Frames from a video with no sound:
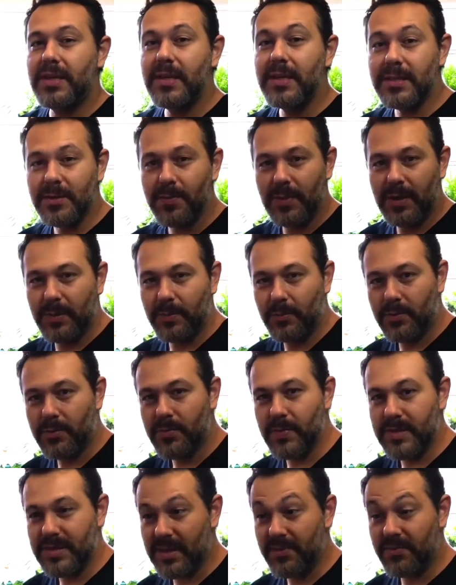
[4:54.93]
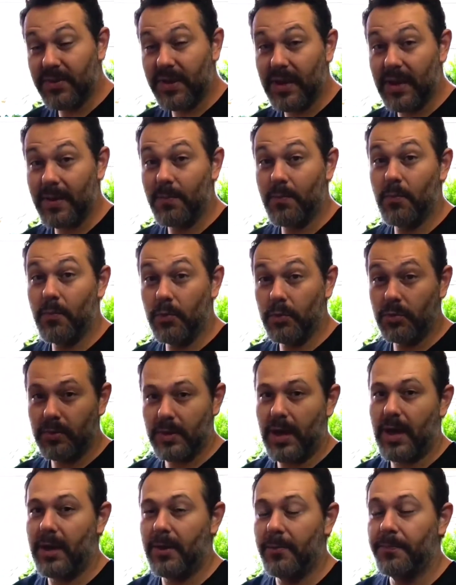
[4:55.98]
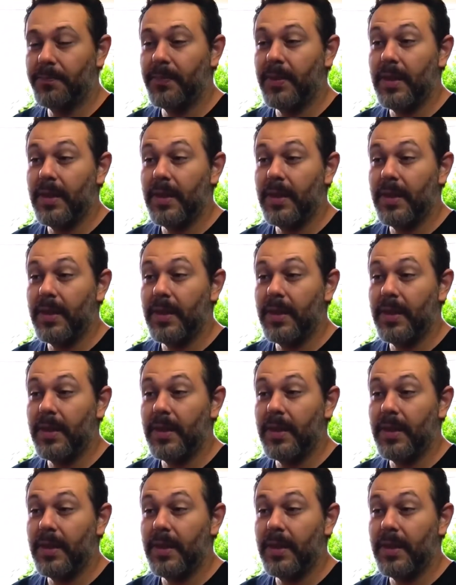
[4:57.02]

15mm, mas aí ficaria muito caro.